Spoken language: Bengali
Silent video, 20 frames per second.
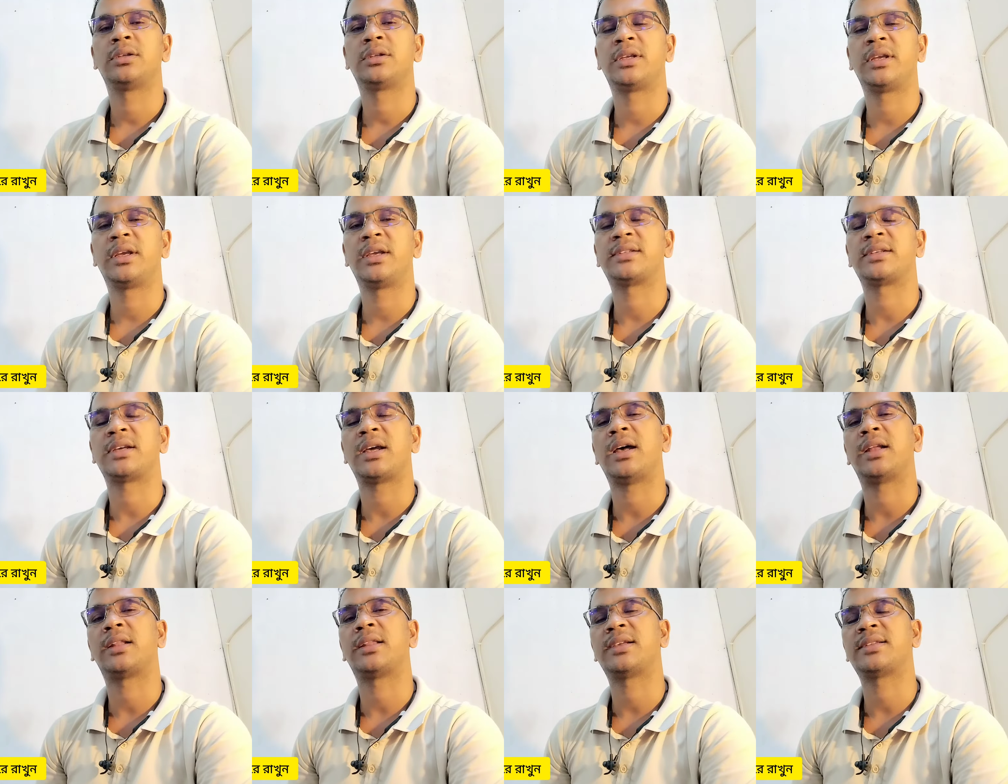ঠিক আছে
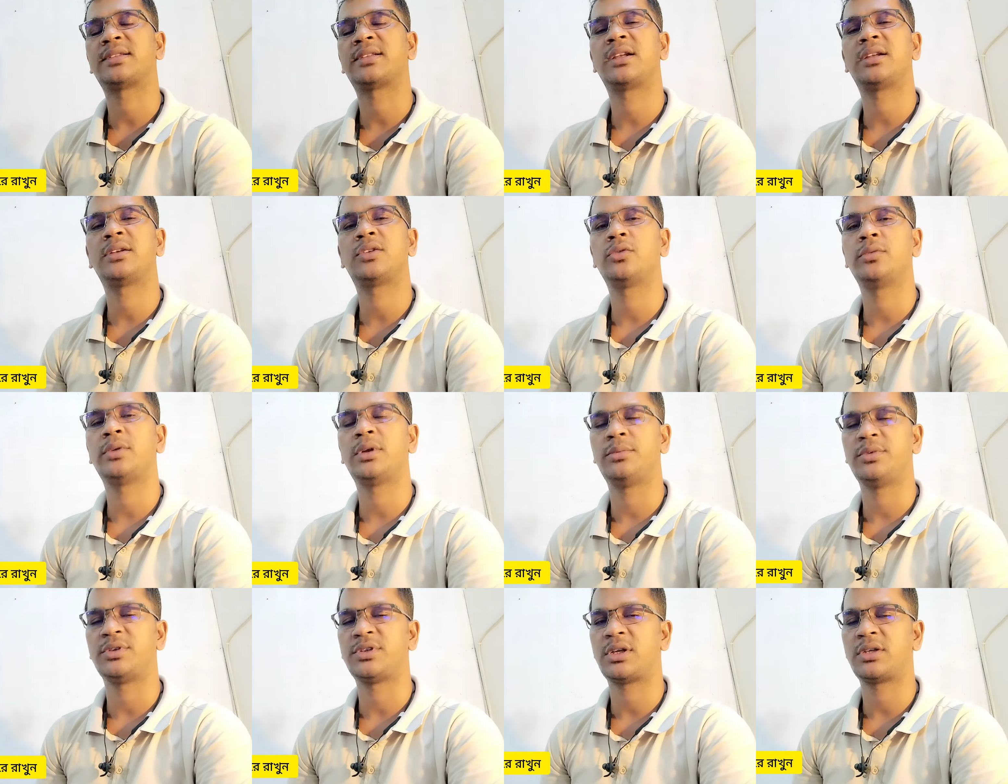আর তাছাড়া
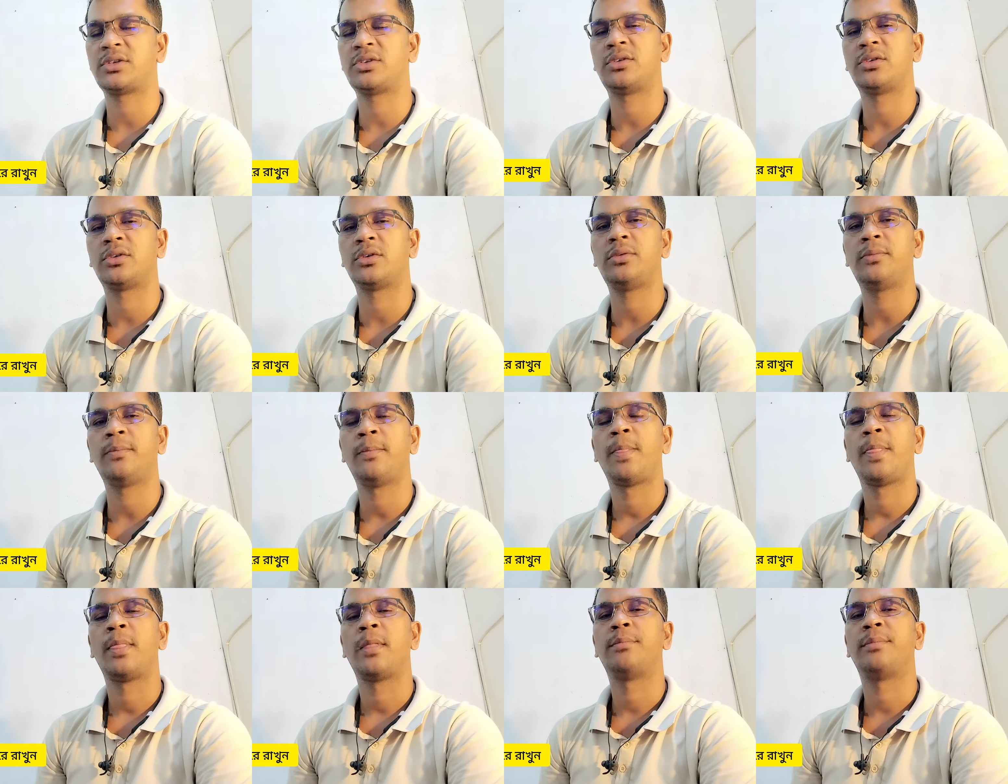ডুবের ভিসার জন্য
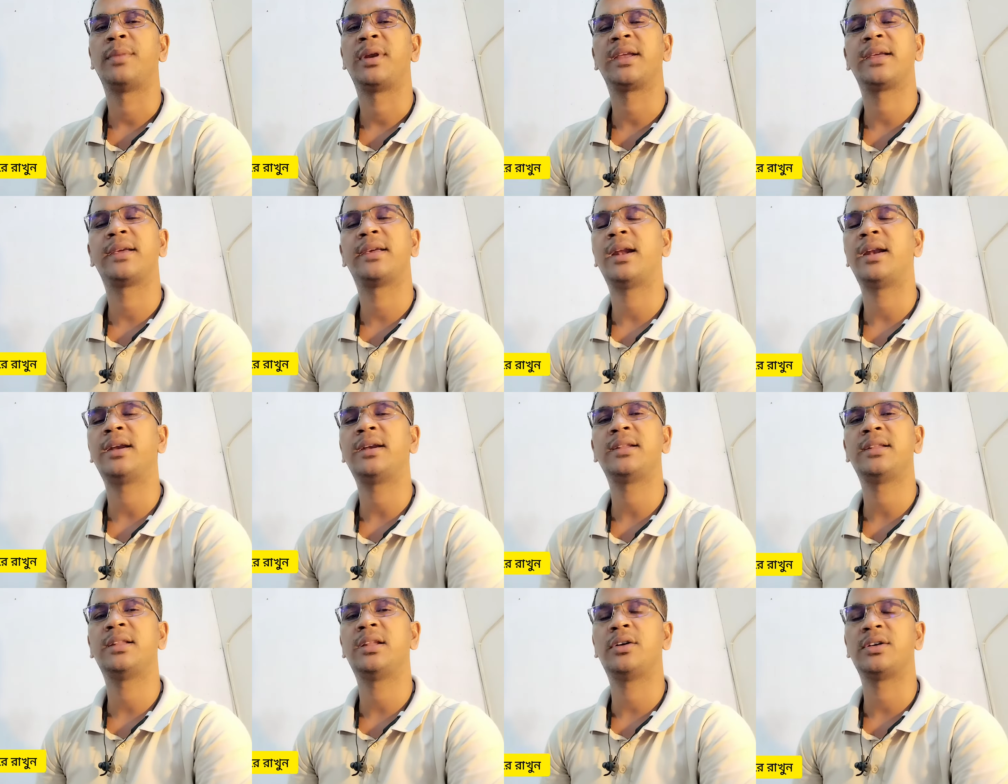মানে
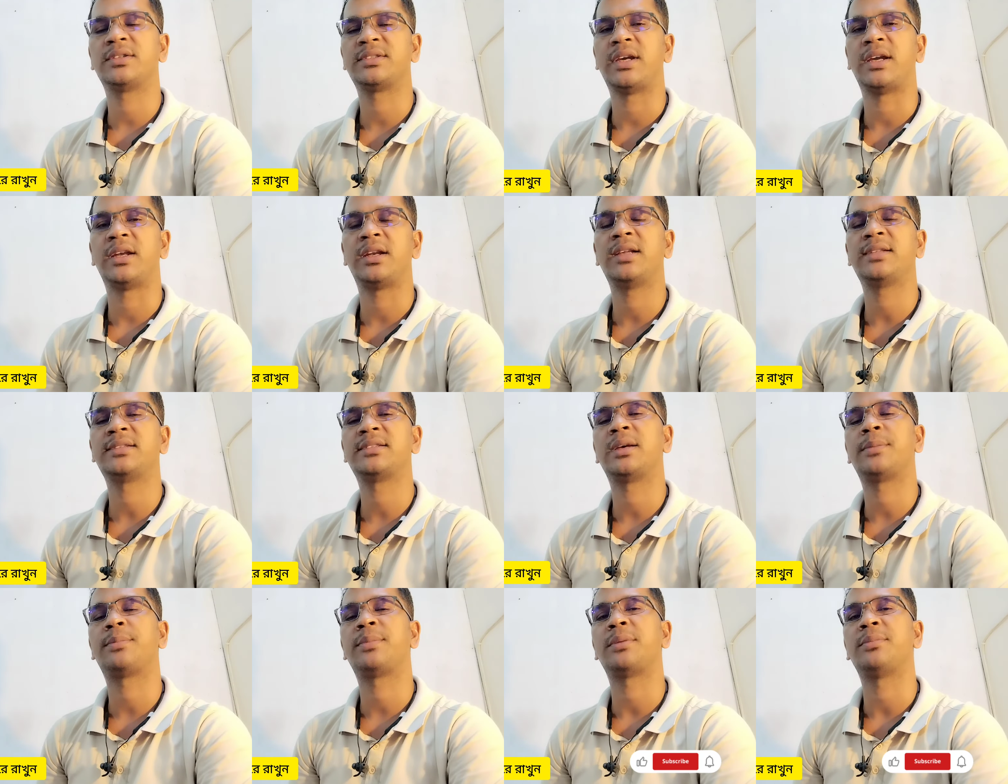গ্যারান্টি দেওয়া যায় না যে
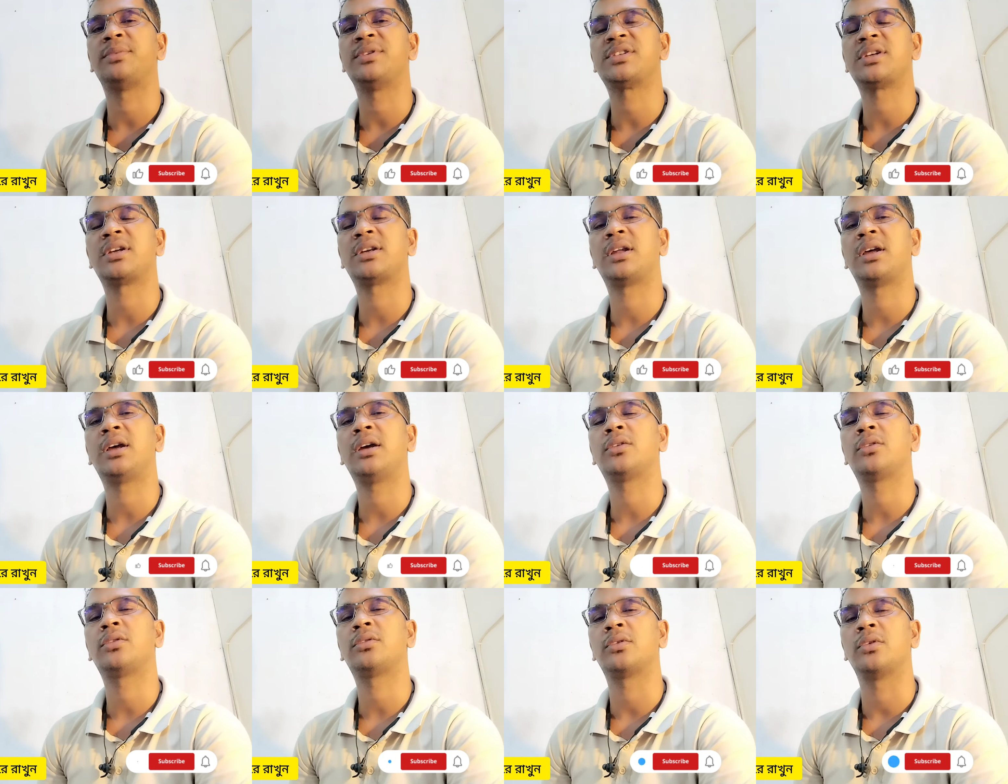আপনার ভিসাটা
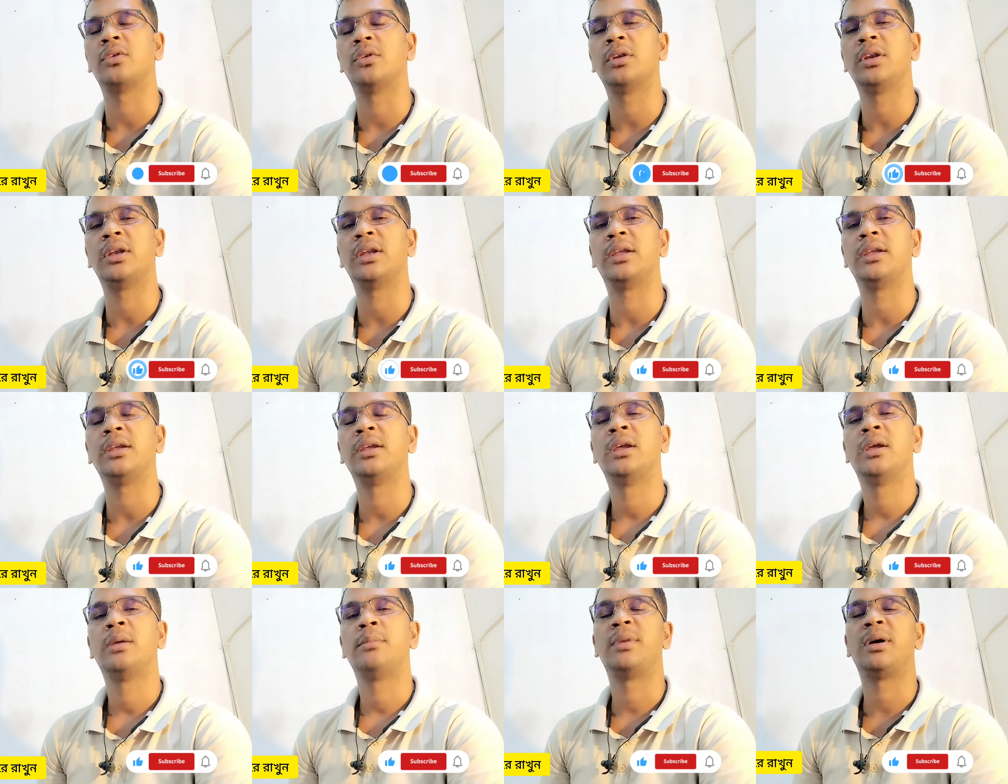খুললে
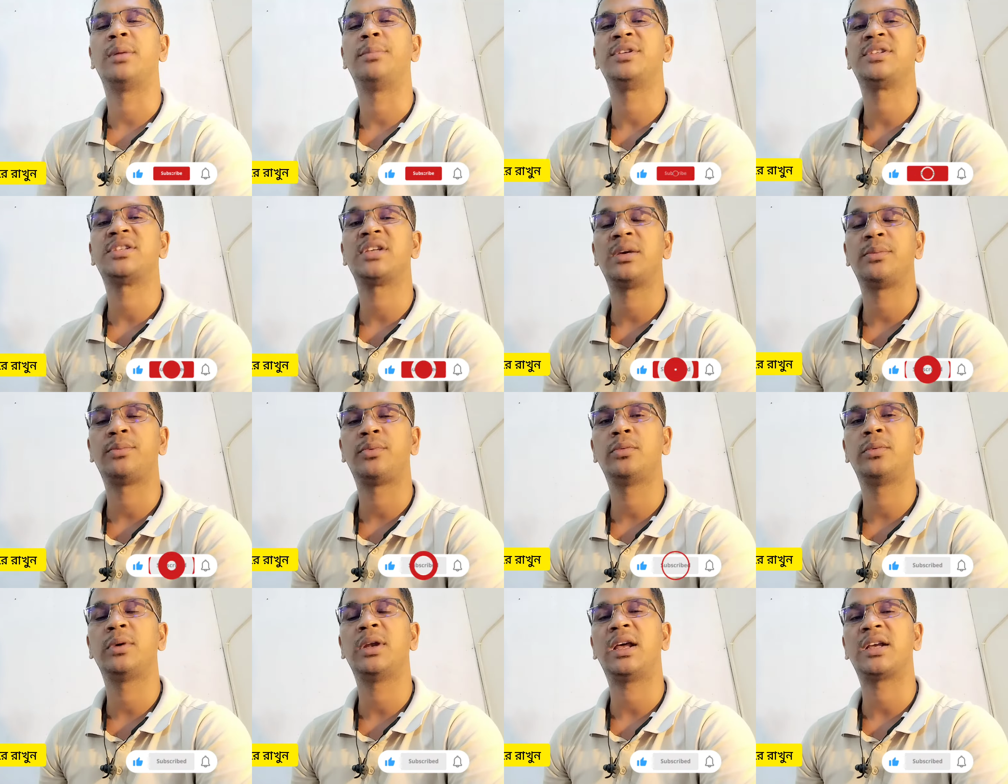বা ভিসা
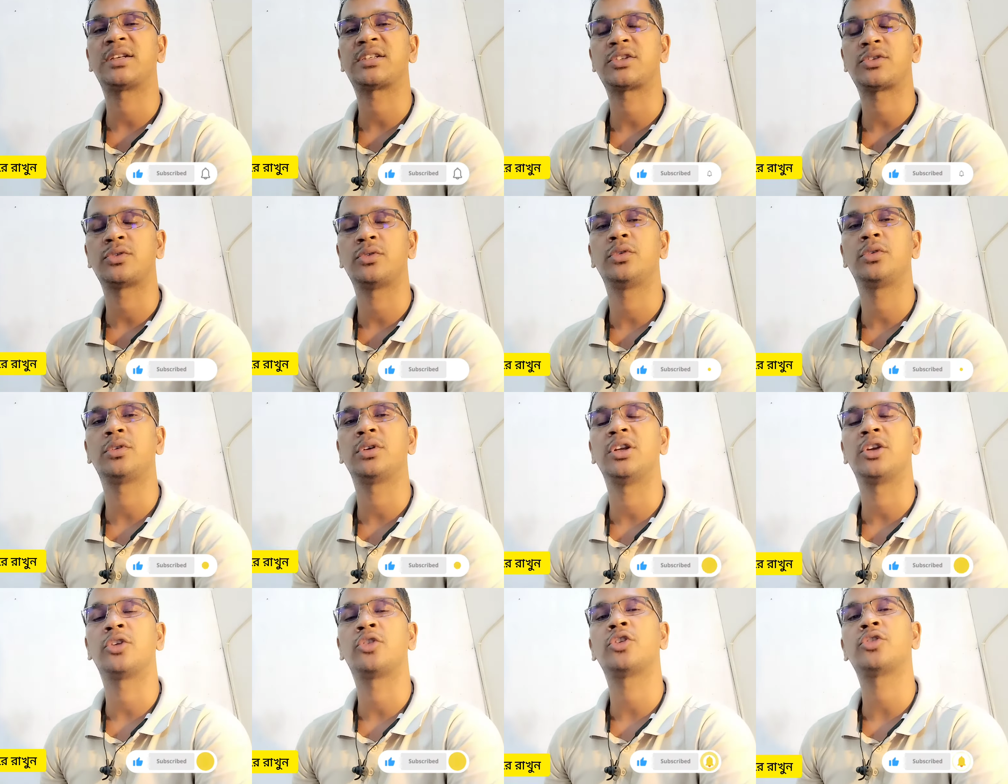অ্যাপ্রুভাল আসা শুরু
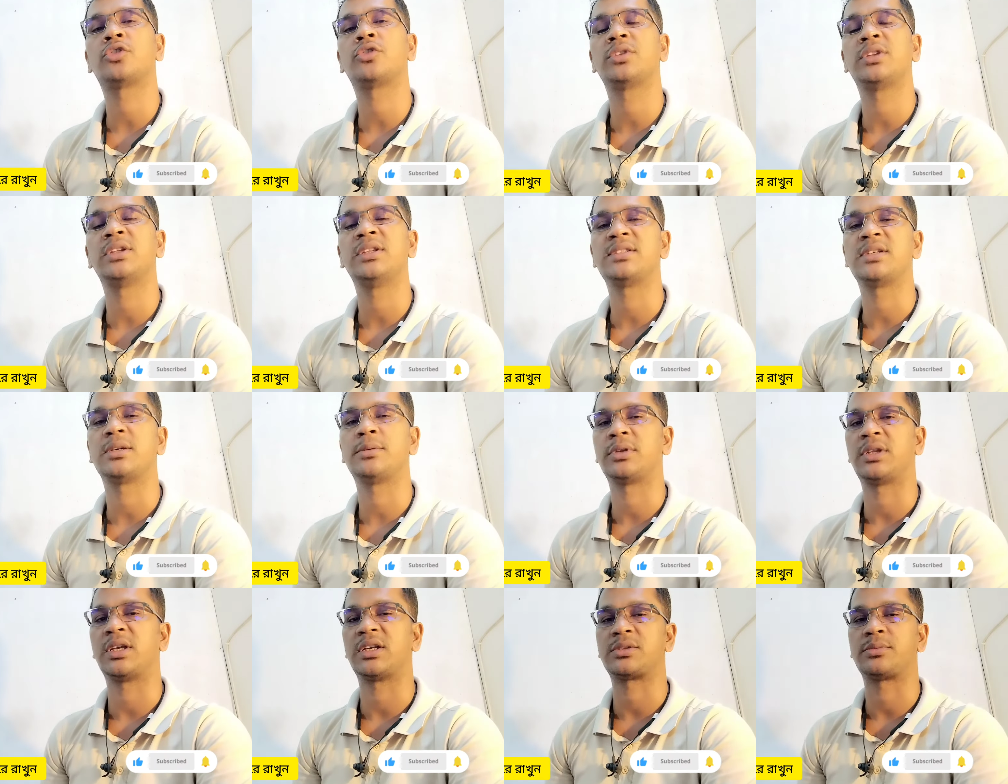করলে কতদিন
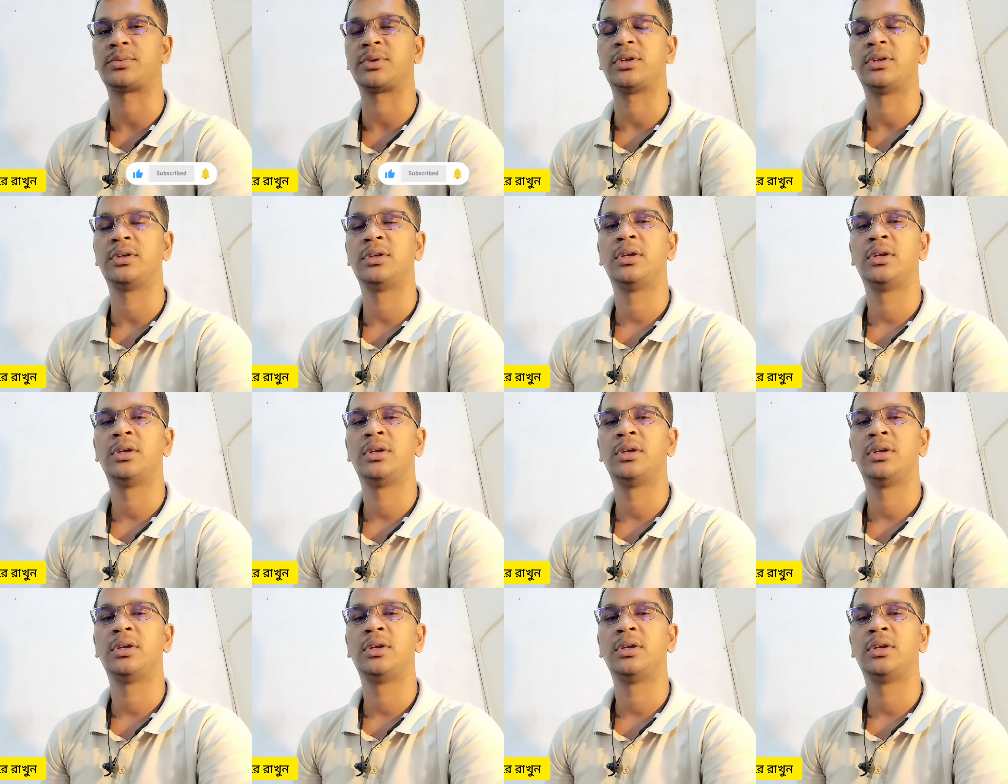যাবত আসবে